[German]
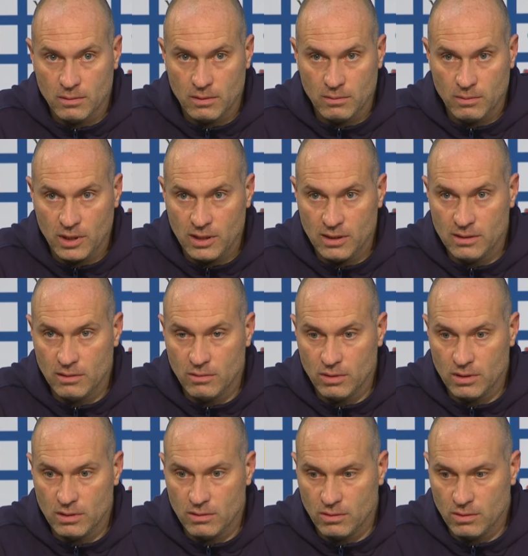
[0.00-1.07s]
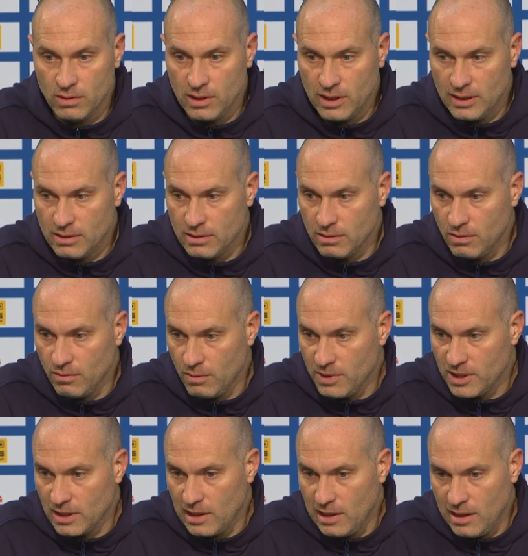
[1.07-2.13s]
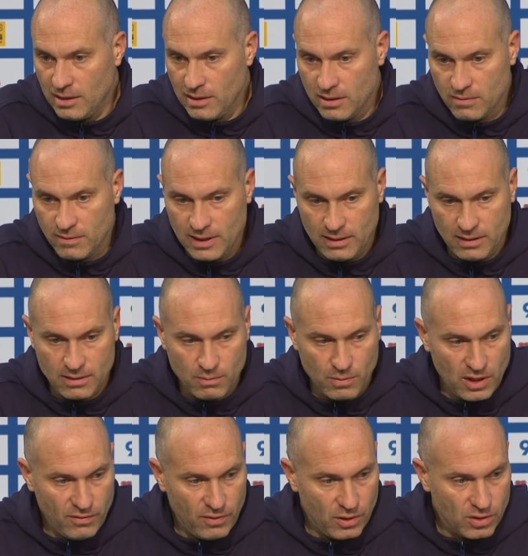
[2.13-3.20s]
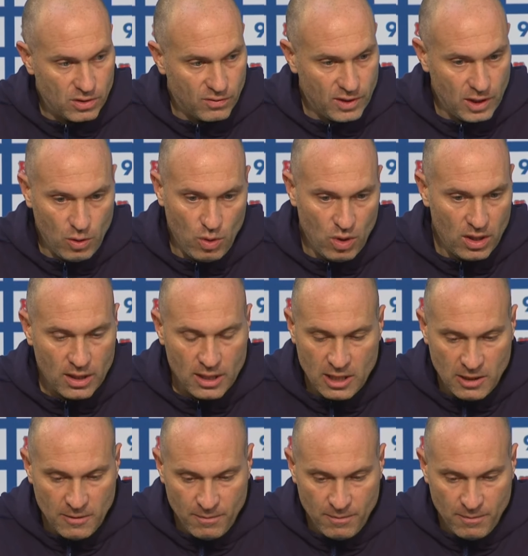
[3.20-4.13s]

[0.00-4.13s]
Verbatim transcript: Äh, beide Situationen. Die erste können wir besser klären, die zweite ist ein Ballverlust auf der Höhe